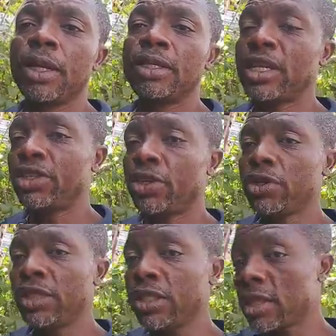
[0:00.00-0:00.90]
Et sachez
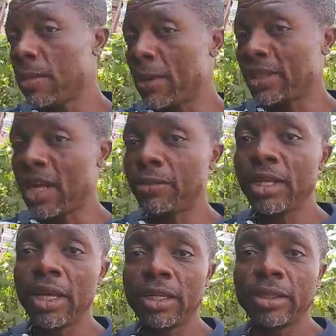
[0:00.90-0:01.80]
que si c'est par exemple
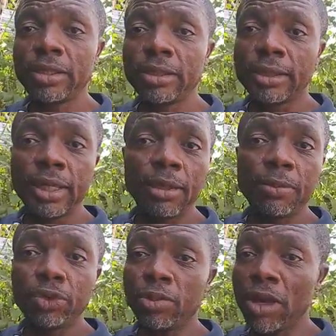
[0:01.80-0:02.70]
du